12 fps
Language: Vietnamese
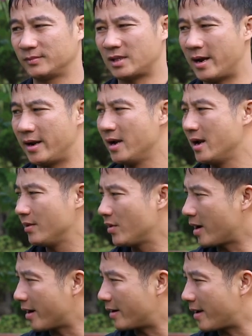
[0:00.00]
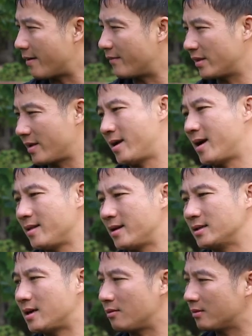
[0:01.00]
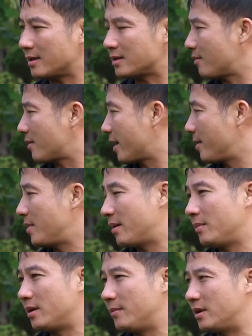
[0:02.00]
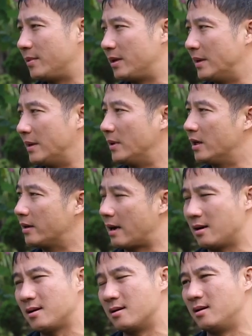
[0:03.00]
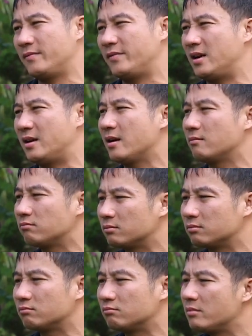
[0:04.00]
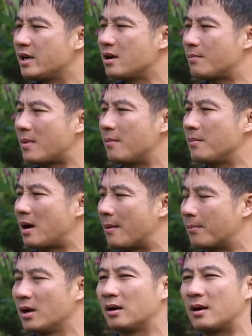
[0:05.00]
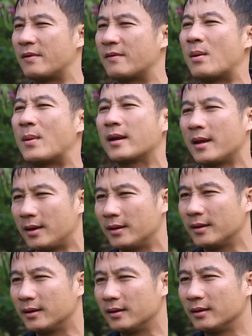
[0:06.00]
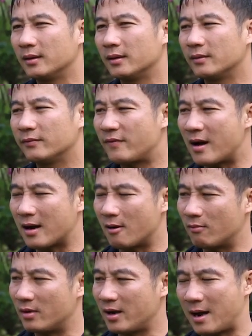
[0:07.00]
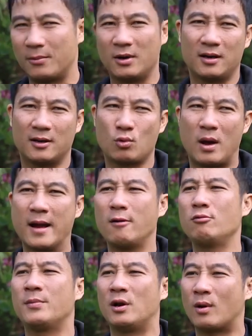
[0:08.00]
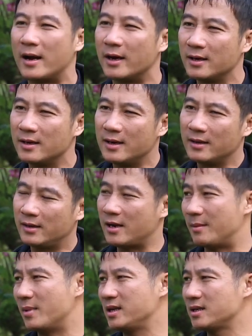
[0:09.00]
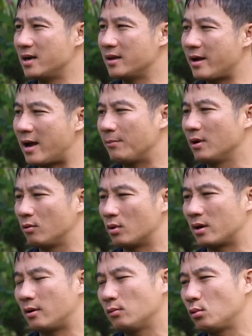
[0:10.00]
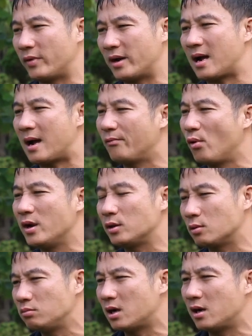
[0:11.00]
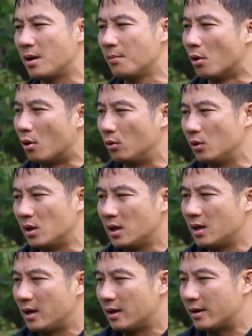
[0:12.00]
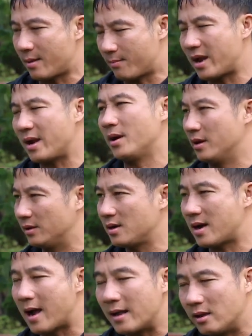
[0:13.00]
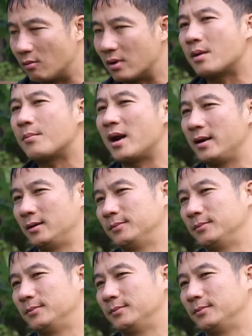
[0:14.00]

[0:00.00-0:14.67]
Đấy. Thì kể cả đá với Thái Lan tại sao? Tại sao các em lại bị bị bị bị, bị căng cứng là vì mình đang mang áp lực là phải vào bán kết và cộng với cái áp lực là thua hai không bị loại. Thì đến bây giờ thì áp lực của các cầu thủ Việt Nam vô hình chung là người hâm mộ năm nay mà đứng thứ hai thì cũng là thất bại.